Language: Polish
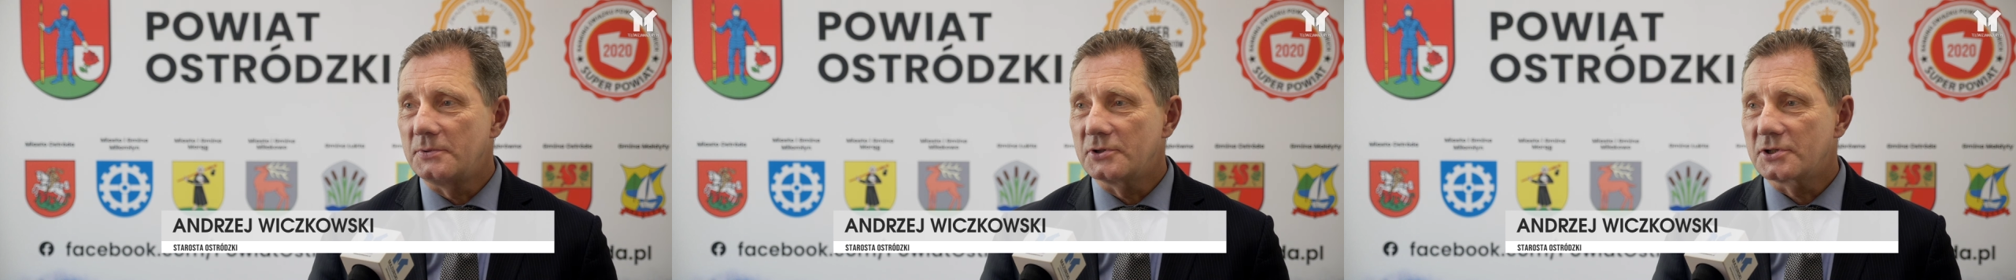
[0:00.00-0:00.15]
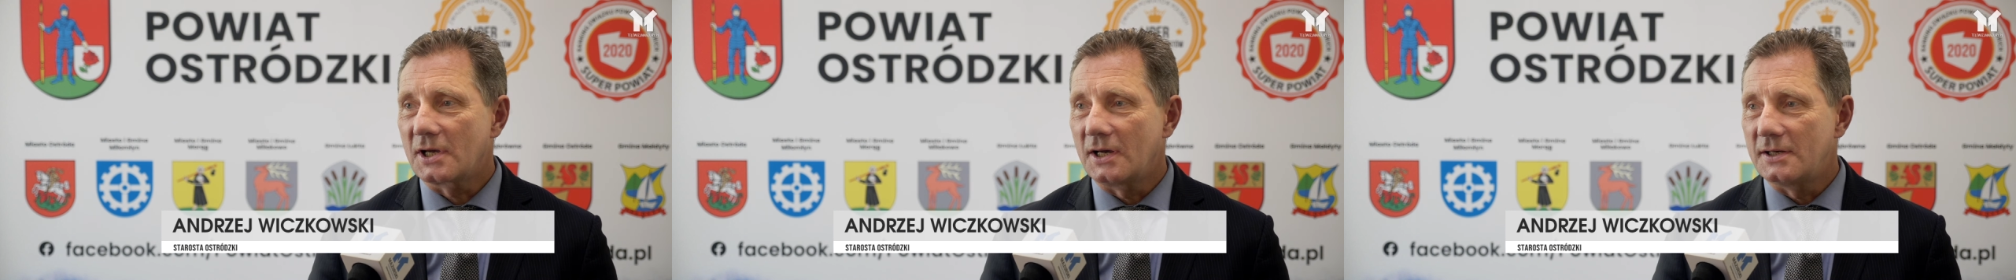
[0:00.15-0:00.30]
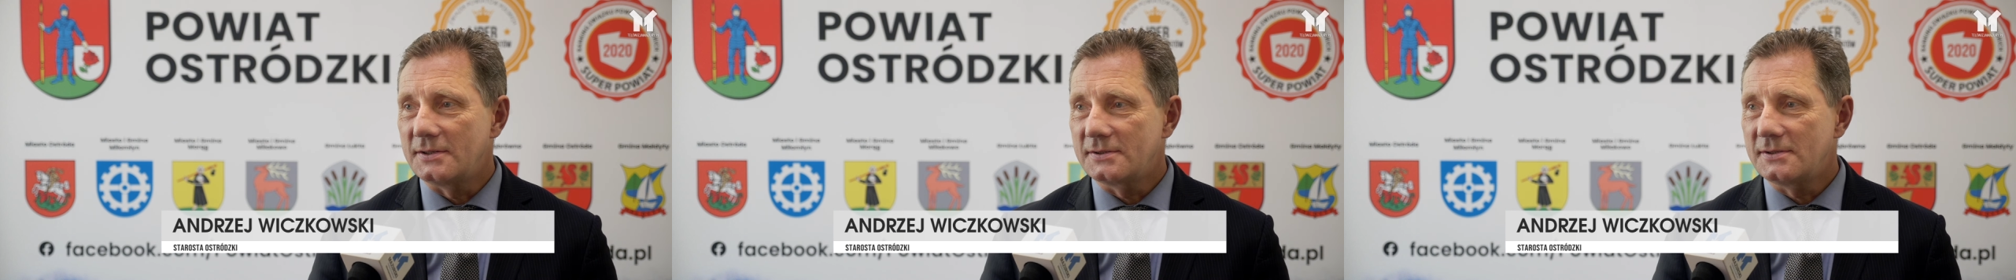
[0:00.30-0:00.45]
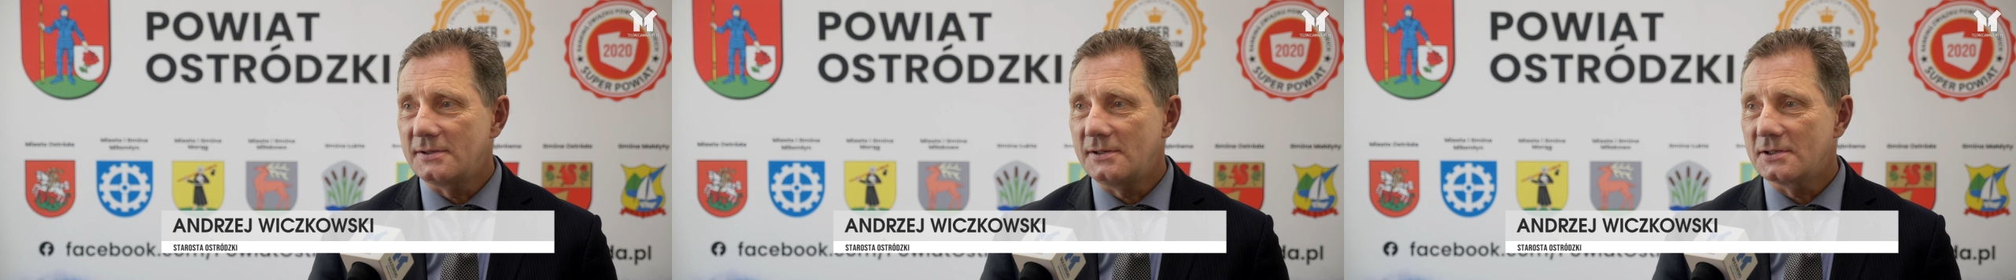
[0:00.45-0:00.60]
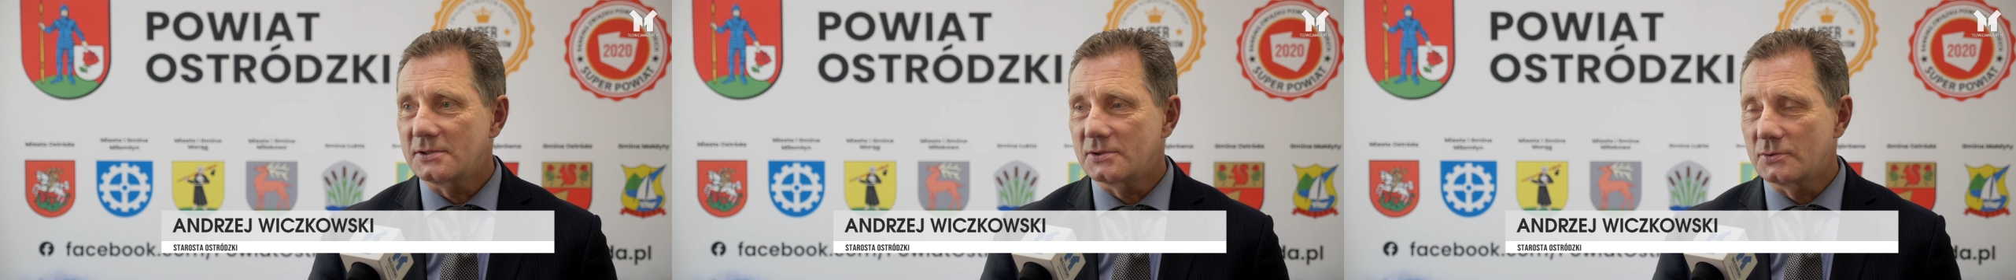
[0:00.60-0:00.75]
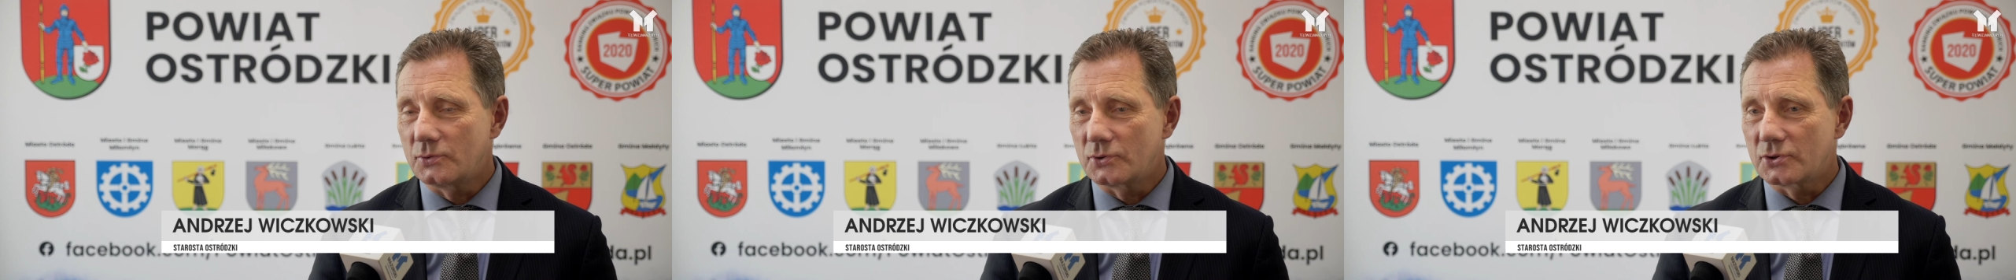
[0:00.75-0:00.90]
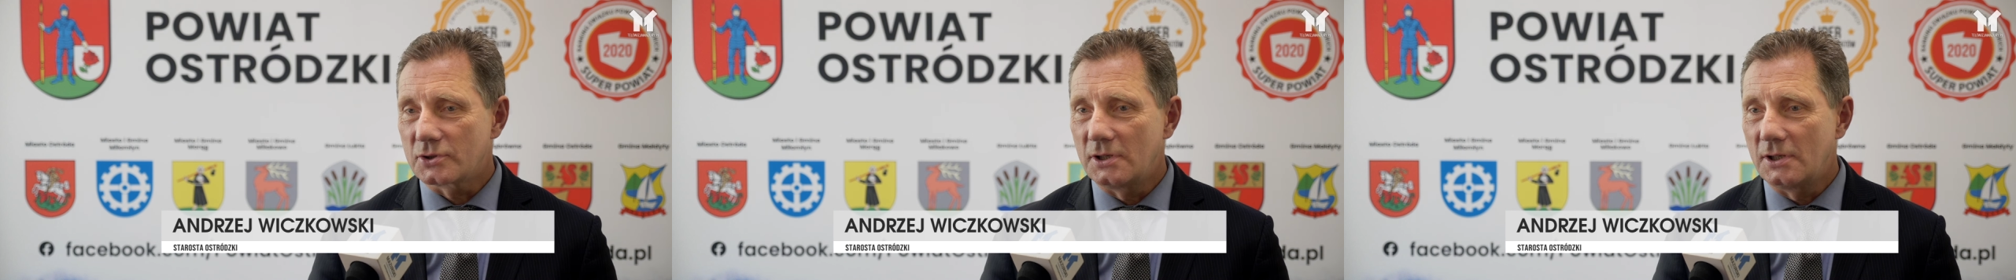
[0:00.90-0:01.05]
mieszkańcy, jest
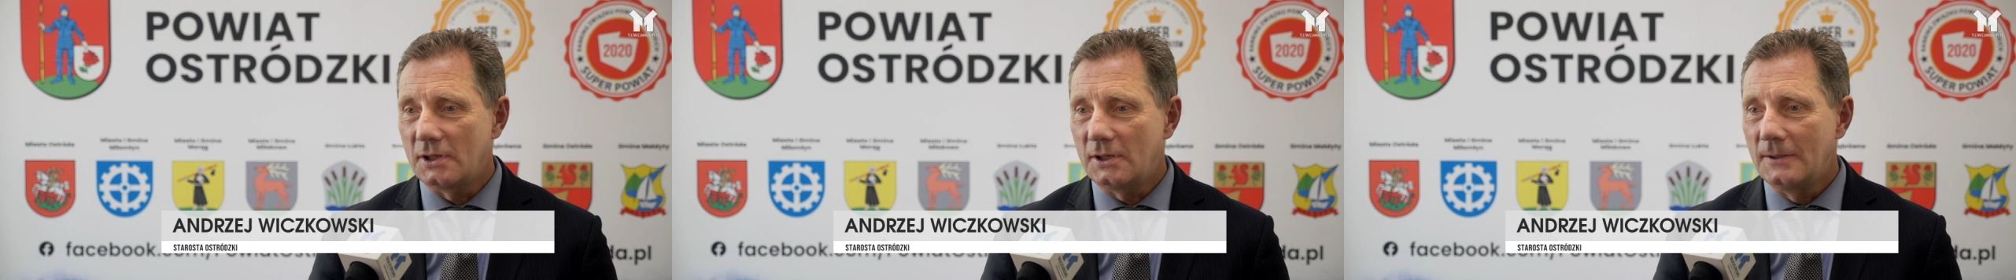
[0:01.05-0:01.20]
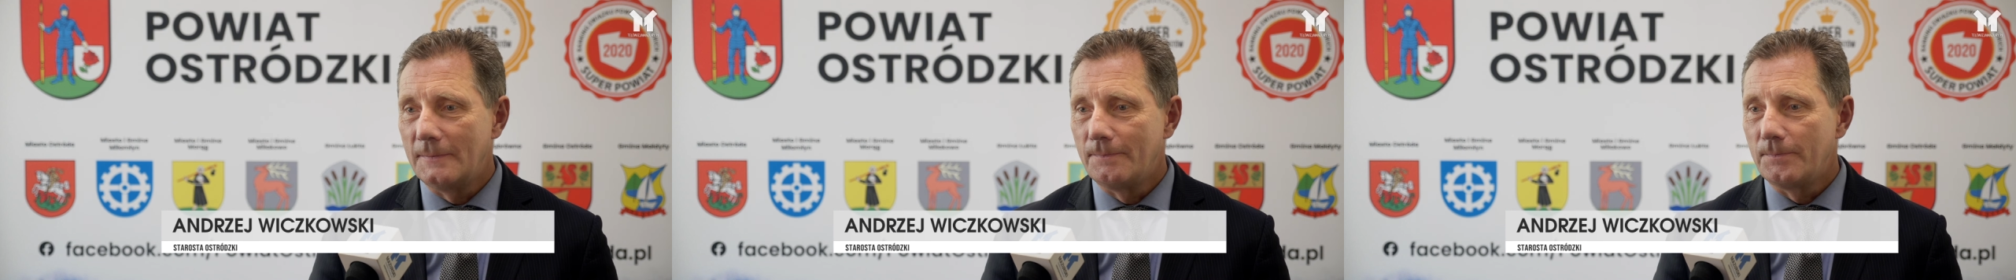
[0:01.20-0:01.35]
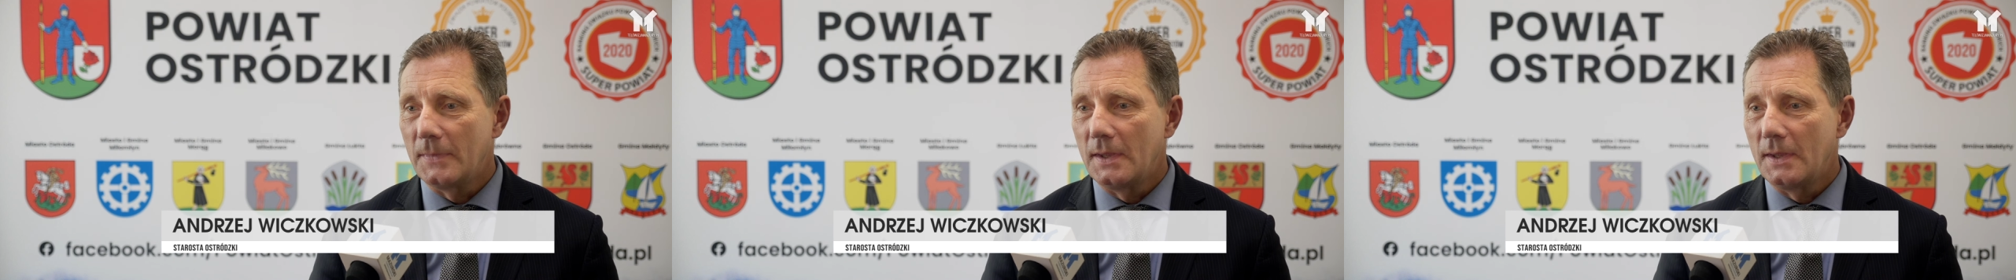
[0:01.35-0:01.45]
słuszne,